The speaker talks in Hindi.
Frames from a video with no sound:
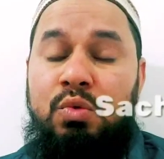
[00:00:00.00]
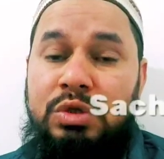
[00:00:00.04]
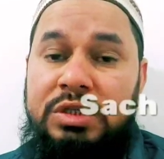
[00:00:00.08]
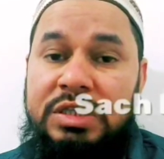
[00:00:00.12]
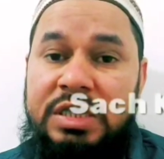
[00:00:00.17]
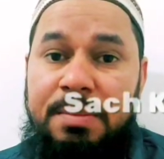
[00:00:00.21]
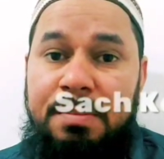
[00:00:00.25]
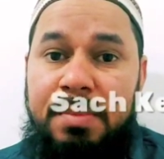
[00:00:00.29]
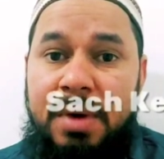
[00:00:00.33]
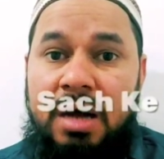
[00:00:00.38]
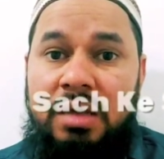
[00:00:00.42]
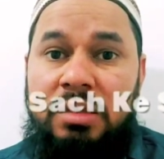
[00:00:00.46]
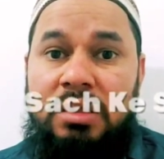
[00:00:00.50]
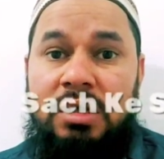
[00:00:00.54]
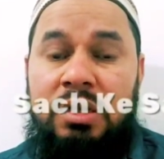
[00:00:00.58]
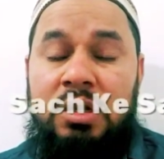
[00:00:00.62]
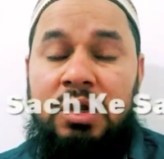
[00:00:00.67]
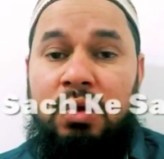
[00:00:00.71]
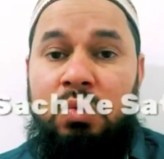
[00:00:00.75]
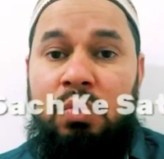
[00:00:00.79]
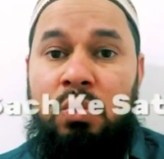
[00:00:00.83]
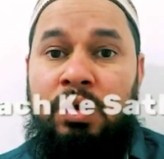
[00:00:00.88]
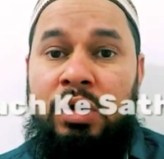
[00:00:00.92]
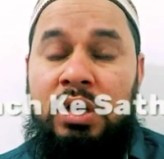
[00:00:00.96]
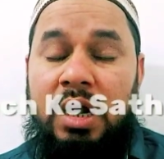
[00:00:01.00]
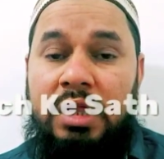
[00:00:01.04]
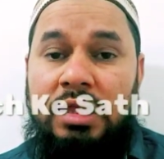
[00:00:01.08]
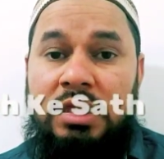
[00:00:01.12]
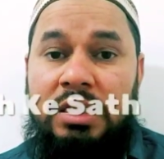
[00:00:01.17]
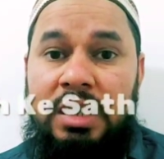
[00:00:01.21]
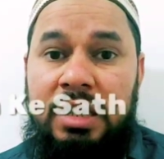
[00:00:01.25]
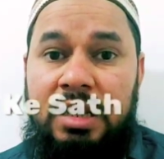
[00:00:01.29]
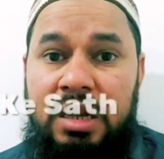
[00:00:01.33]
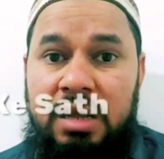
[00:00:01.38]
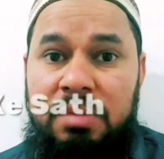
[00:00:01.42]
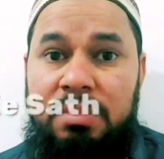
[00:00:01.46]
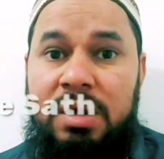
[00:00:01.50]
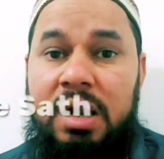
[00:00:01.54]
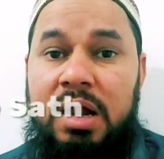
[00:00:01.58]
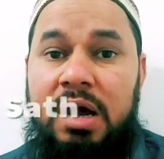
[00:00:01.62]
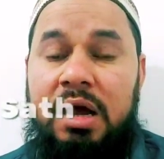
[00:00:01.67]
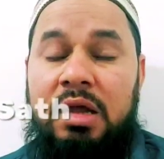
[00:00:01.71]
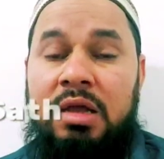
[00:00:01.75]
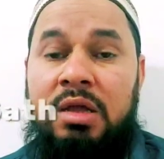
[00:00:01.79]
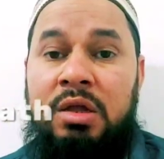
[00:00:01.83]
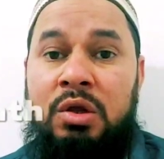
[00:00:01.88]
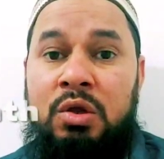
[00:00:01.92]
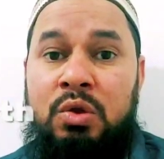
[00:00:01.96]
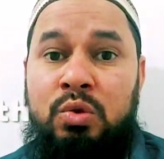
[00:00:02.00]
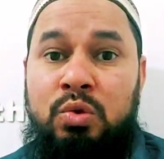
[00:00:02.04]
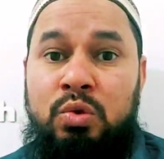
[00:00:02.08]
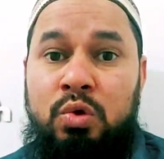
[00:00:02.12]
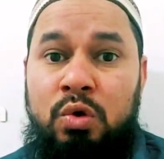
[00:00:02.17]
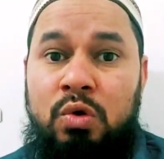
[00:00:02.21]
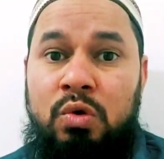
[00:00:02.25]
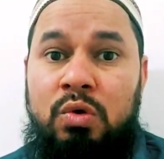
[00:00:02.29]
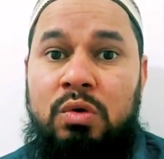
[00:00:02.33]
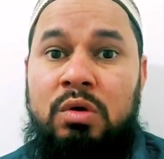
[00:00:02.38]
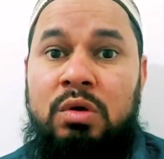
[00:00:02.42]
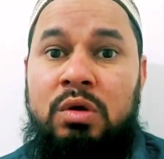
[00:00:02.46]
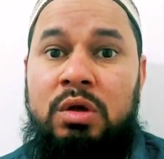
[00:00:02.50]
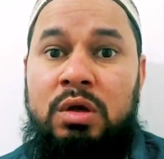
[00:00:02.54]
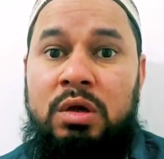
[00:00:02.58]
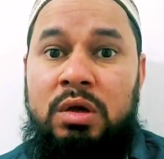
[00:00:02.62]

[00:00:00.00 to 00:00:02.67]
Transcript: उसके बाद उनका दिल नहीं भरा तो